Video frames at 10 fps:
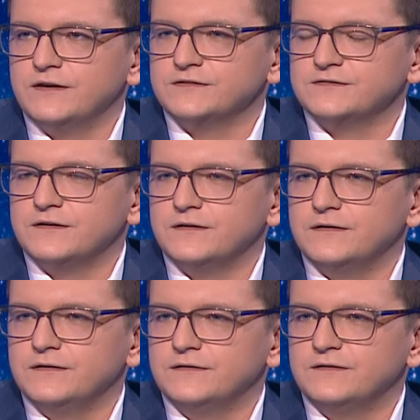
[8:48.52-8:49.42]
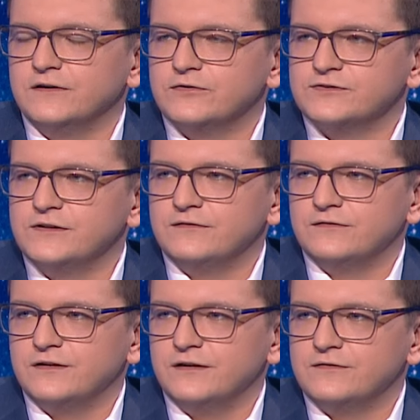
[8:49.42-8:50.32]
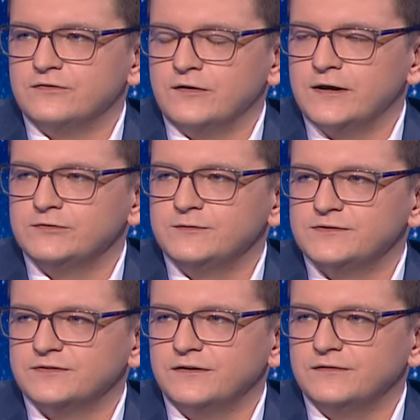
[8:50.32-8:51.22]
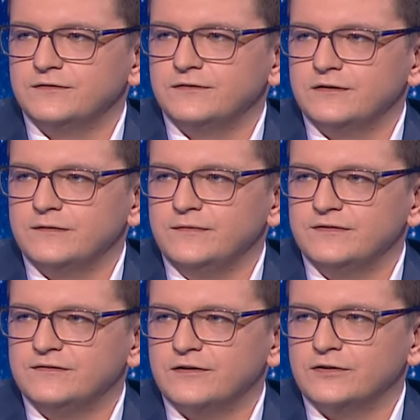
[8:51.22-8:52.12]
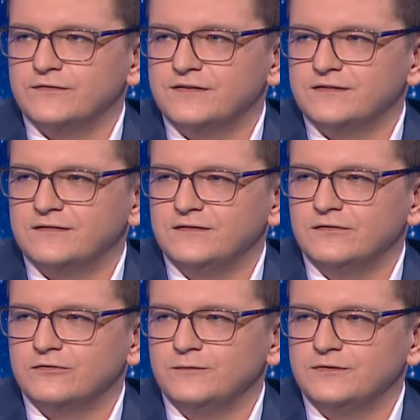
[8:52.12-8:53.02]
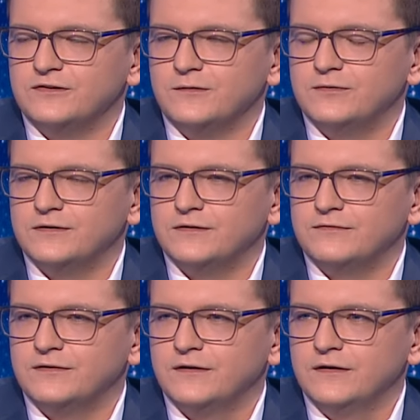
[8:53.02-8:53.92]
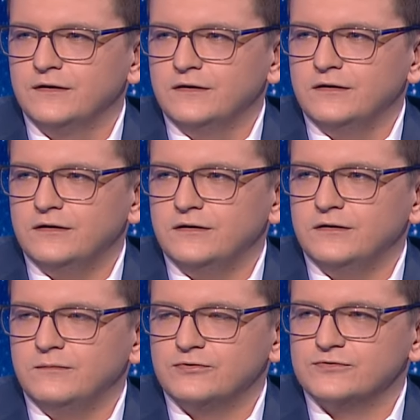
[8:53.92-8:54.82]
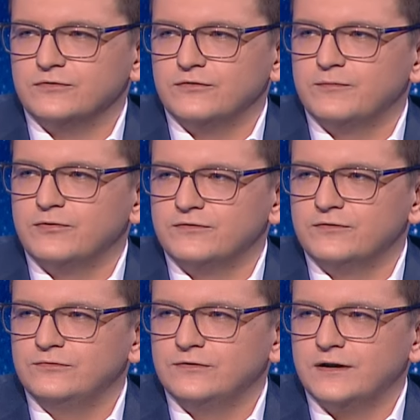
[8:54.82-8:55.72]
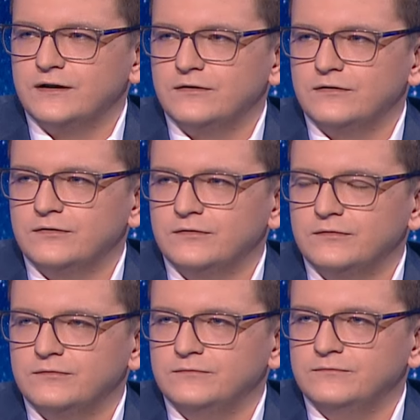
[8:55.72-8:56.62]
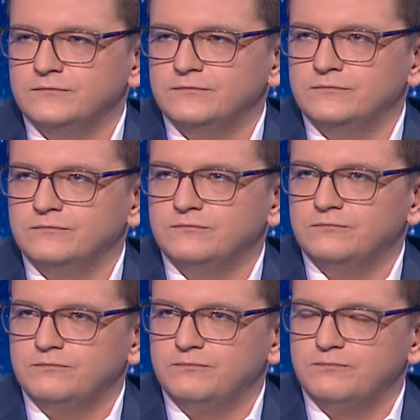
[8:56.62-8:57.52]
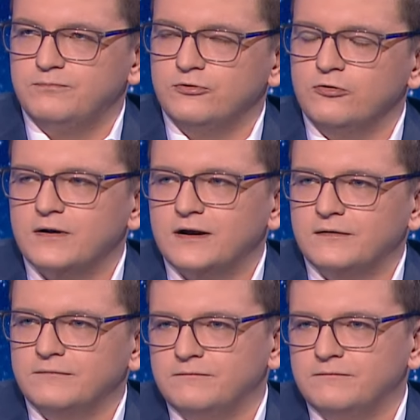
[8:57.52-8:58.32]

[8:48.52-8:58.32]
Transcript: także zagrożeni zostali astronauci mieszkający na Międzynarodowej Stacji Kosmicznej. Była nawet początkowa procedura o um, próba